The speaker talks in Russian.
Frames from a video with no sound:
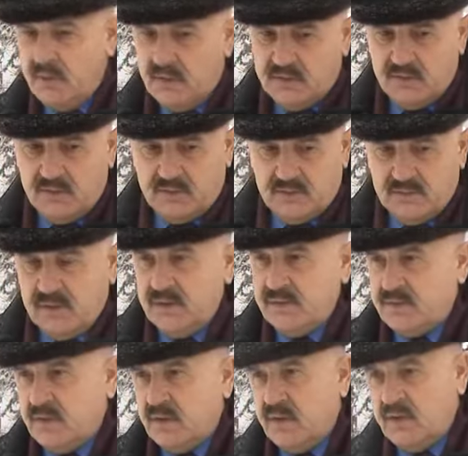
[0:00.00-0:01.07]
Меня интересовали
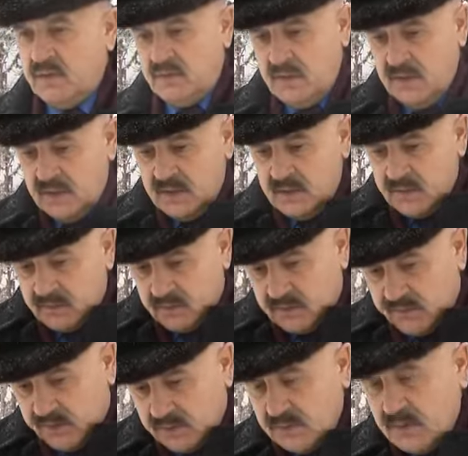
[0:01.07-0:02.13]
сигареты.
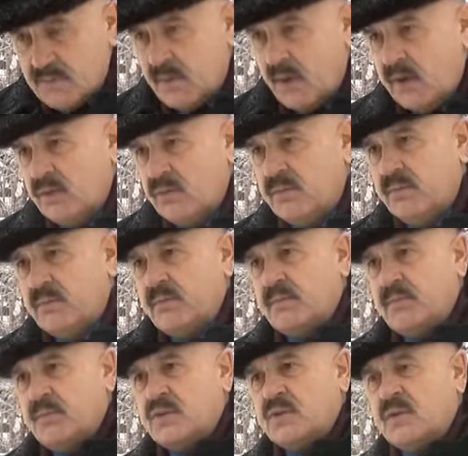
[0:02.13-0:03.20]
Говорят, ломают.
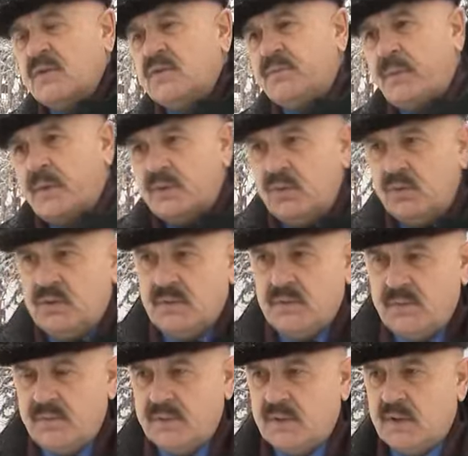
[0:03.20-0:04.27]
Мешают с
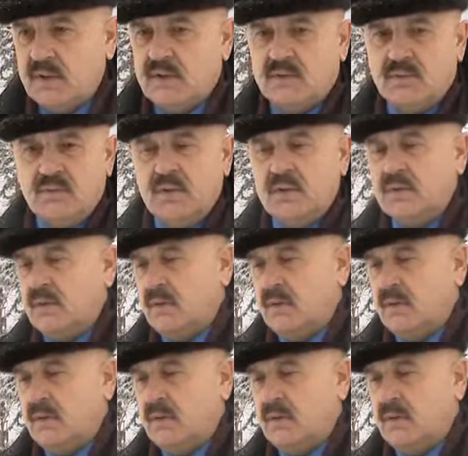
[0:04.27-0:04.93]
продуктами питания, но ну, нет